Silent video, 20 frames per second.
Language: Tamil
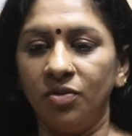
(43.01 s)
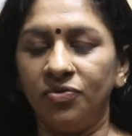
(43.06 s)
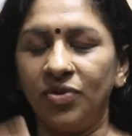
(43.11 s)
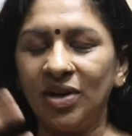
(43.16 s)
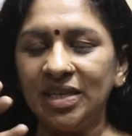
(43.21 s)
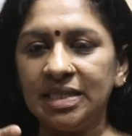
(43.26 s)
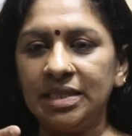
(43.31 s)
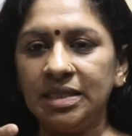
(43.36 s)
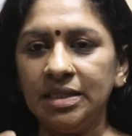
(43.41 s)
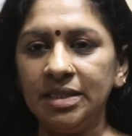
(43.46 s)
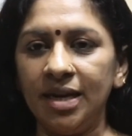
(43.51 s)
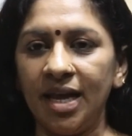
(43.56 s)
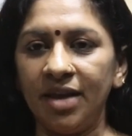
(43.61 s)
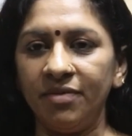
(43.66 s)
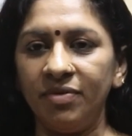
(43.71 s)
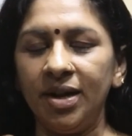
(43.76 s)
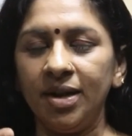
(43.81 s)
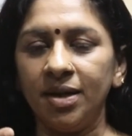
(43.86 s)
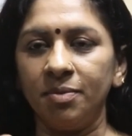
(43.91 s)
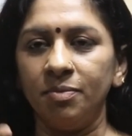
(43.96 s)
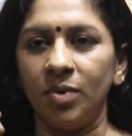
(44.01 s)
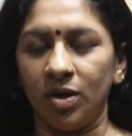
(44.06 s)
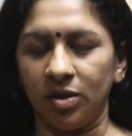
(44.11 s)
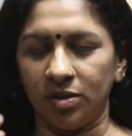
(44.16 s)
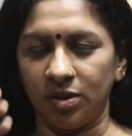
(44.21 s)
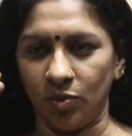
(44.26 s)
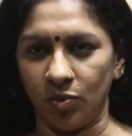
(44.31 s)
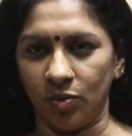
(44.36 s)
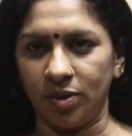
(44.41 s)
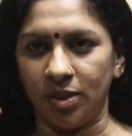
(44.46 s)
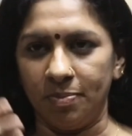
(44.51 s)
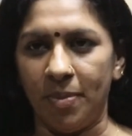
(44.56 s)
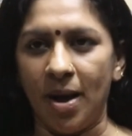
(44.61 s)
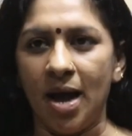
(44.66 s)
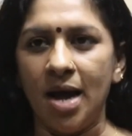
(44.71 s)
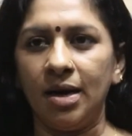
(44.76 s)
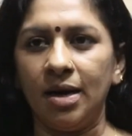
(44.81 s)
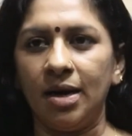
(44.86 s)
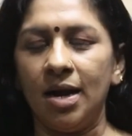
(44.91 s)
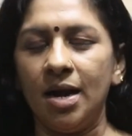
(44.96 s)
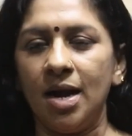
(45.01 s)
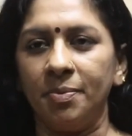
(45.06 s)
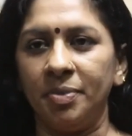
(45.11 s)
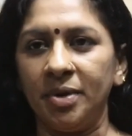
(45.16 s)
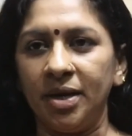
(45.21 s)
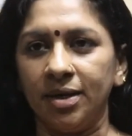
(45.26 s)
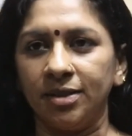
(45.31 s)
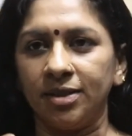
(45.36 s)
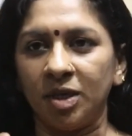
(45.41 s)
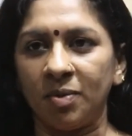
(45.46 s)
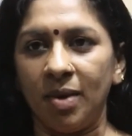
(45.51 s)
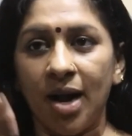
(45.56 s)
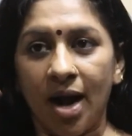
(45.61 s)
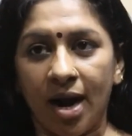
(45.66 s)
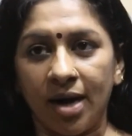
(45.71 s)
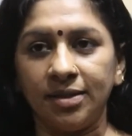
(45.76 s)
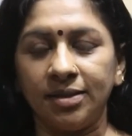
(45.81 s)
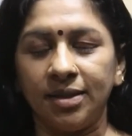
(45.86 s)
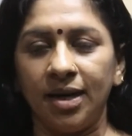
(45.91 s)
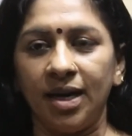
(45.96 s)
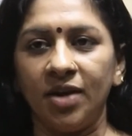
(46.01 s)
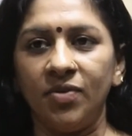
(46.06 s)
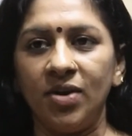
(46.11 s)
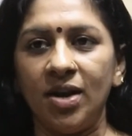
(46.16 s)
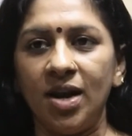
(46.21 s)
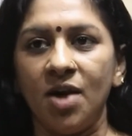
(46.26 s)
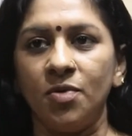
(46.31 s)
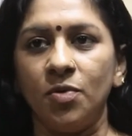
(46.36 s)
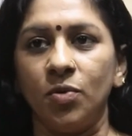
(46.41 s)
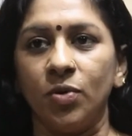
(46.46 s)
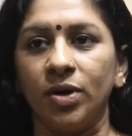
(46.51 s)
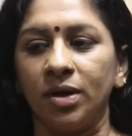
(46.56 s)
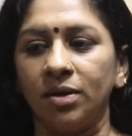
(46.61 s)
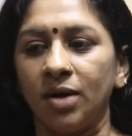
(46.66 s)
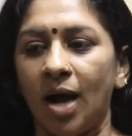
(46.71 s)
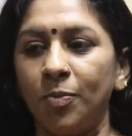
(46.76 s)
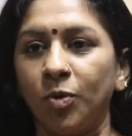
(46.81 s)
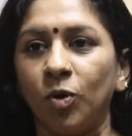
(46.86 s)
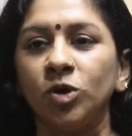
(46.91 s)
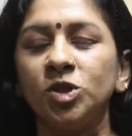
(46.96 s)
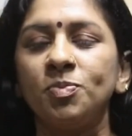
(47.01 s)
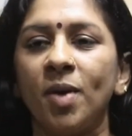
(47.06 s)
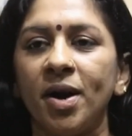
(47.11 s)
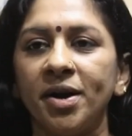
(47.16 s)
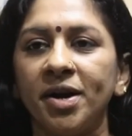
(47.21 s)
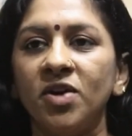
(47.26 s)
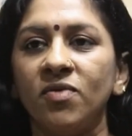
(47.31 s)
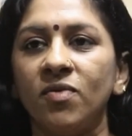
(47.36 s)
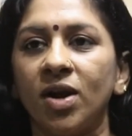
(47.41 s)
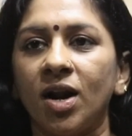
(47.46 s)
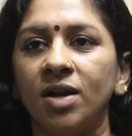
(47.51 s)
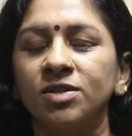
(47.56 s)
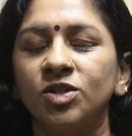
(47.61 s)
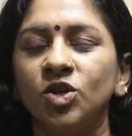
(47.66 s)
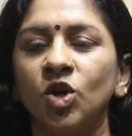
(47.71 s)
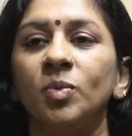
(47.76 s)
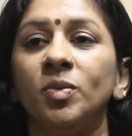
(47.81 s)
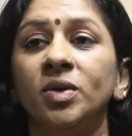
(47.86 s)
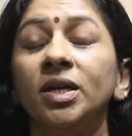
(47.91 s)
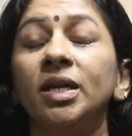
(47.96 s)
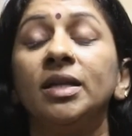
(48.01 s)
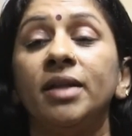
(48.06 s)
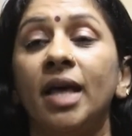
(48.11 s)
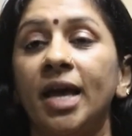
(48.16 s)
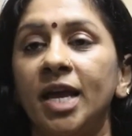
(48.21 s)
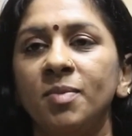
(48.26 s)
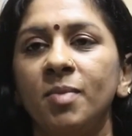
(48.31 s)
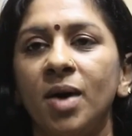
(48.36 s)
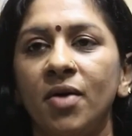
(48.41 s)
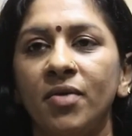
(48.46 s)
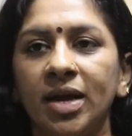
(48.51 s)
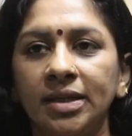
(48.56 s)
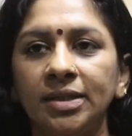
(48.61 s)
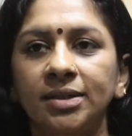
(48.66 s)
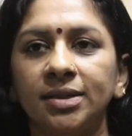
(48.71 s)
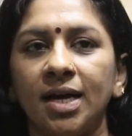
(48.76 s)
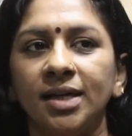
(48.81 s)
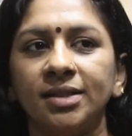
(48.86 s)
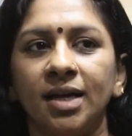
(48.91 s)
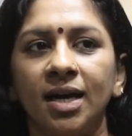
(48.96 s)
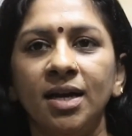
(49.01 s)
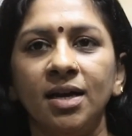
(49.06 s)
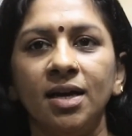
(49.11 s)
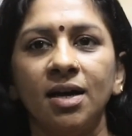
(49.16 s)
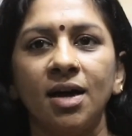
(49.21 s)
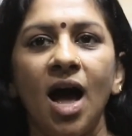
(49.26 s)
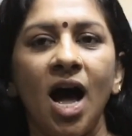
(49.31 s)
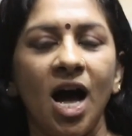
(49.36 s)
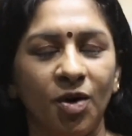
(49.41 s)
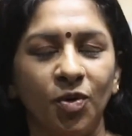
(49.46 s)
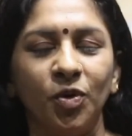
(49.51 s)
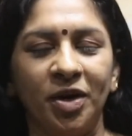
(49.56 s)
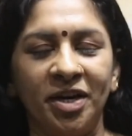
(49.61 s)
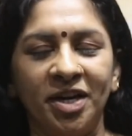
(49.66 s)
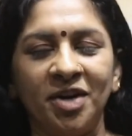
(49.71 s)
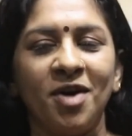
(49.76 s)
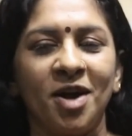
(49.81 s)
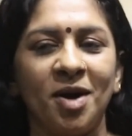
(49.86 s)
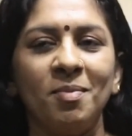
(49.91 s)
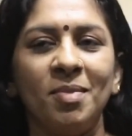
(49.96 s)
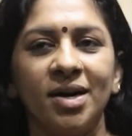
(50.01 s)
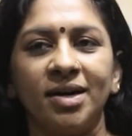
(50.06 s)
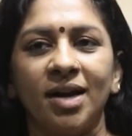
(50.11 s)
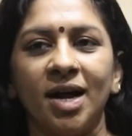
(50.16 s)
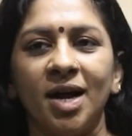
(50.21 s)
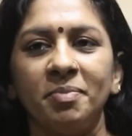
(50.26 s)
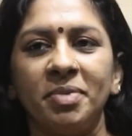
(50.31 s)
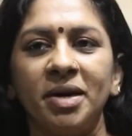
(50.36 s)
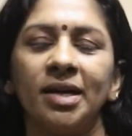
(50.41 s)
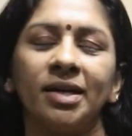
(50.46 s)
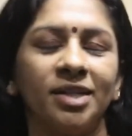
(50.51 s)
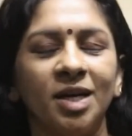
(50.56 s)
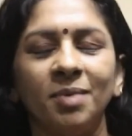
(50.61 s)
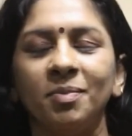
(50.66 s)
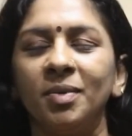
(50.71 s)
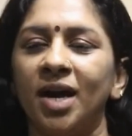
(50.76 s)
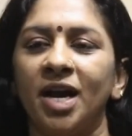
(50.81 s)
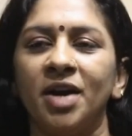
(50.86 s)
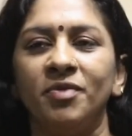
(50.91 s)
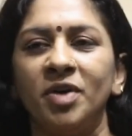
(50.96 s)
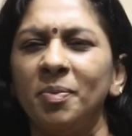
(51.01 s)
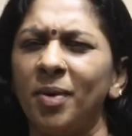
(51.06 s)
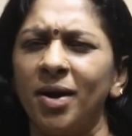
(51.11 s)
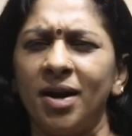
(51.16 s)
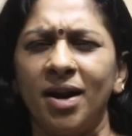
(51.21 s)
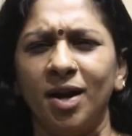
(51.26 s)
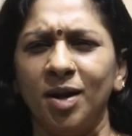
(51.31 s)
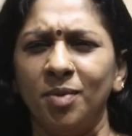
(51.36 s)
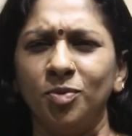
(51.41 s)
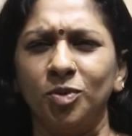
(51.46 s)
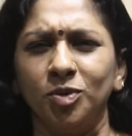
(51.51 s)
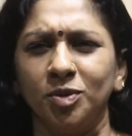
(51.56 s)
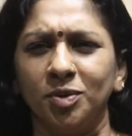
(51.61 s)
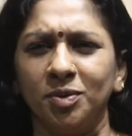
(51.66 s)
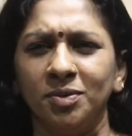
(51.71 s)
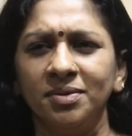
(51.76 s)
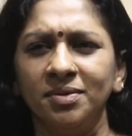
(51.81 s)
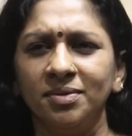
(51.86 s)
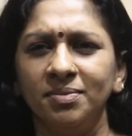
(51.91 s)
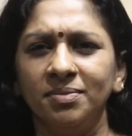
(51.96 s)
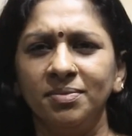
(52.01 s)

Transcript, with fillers: ஃபஸ்ட்டு லெவலுக்கு ஒருத்தன் பார்க்கலாம் அப்படின்றதுக்கு மேலே அடுத்த லெவலில் அவன் ஒன்று அப்ரோச் பண்ண வரான்னு சொல்லும்போது நீ தைரியமாக அவனை எதிர்த்தாதான் அவங்ககிட்ட வரமாட்டான் அப்படின்றத நம்ம கன்வே பண்ணாலே போதும்